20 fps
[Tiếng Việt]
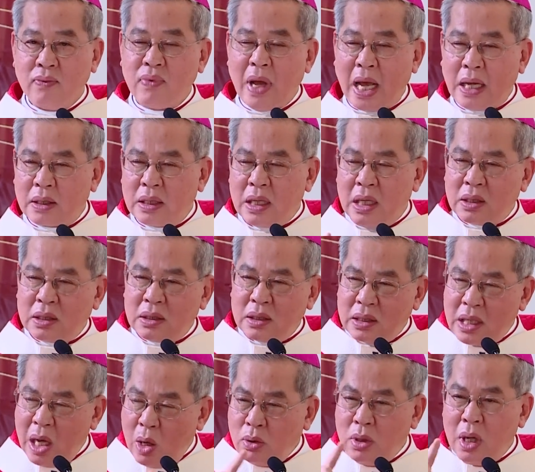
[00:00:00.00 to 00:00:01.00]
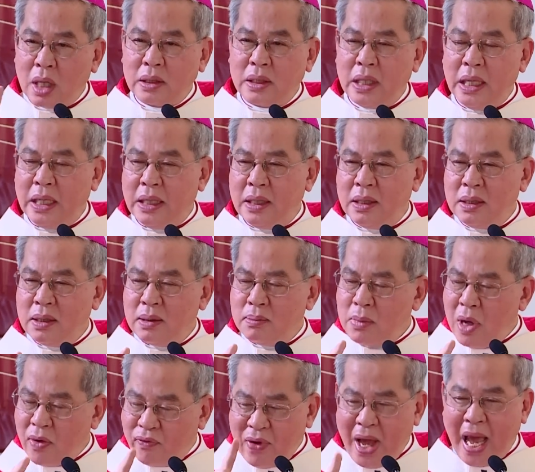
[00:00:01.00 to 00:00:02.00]
Và nếu được thì
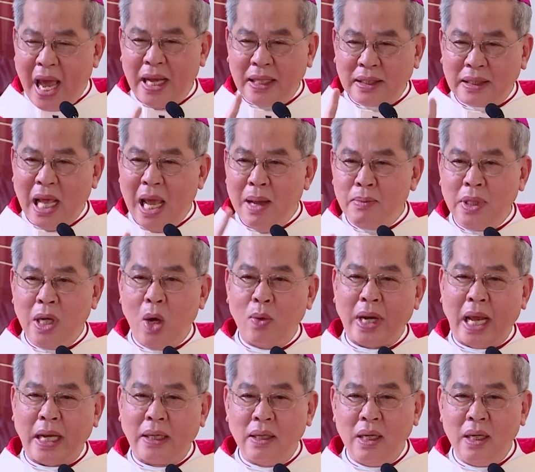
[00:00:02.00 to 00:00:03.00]
mà phải thêm điều này